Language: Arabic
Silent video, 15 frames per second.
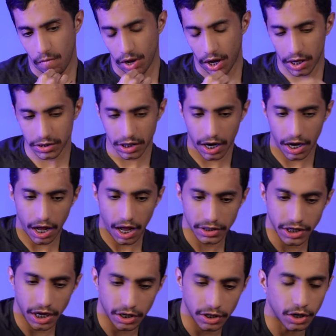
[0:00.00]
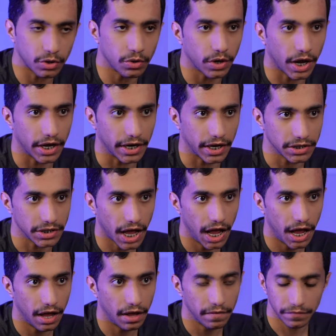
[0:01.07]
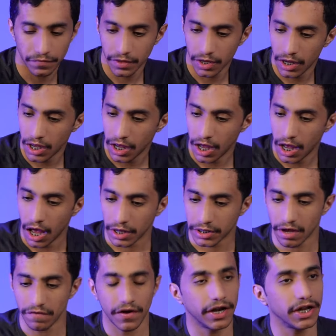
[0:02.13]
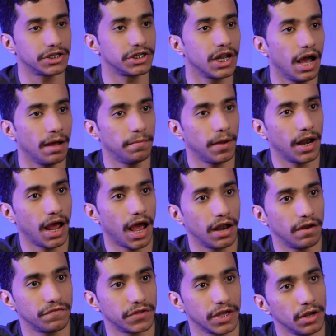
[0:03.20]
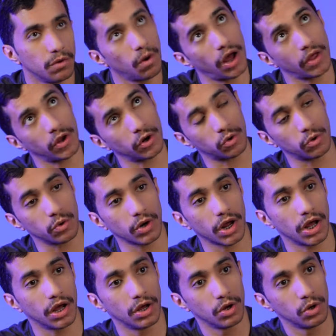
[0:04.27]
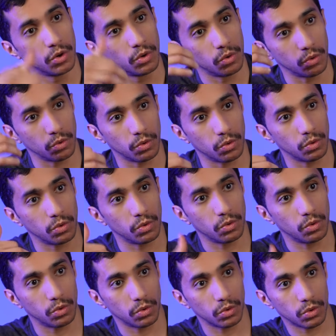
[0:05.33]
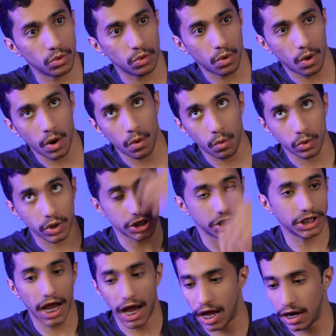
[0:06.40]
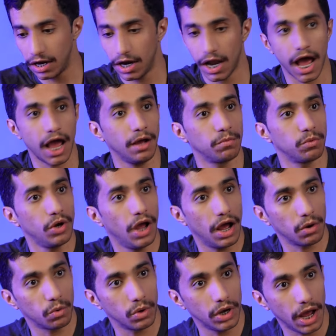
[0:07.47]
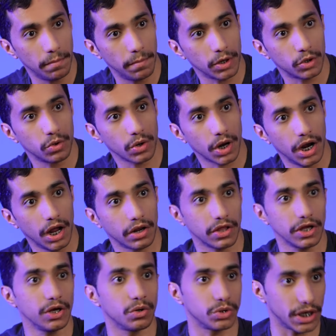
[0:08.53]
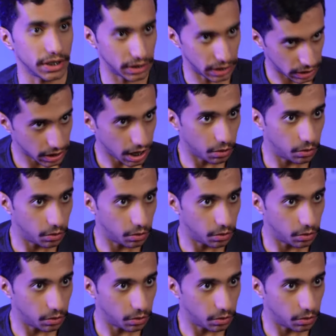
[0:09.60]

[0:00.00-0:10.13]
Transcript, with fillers: خسر خسارة الكرة هنا صح؟ صحيح تفريس لعب على ألف تيل واخذ الكرة ورجعها للاعب ولعب الكره العرضيه وسجل صح,